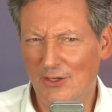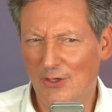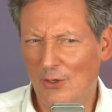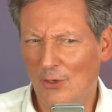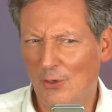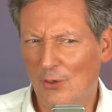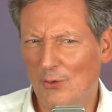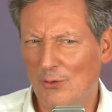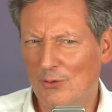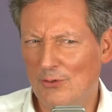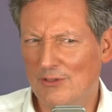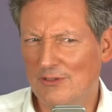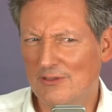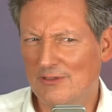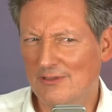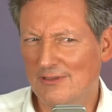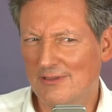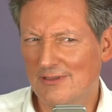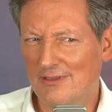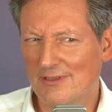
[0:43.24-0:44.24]

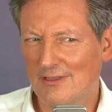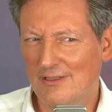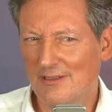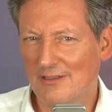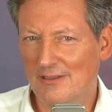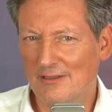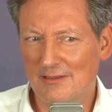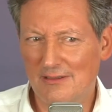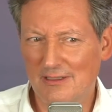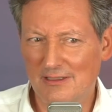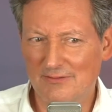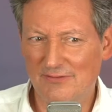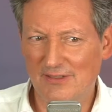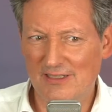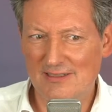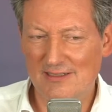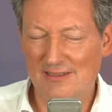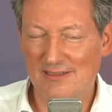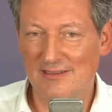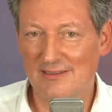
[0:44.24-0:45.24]
Und das
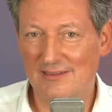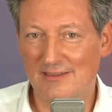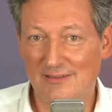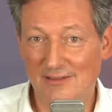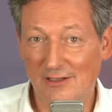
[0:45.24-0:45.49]
Wasser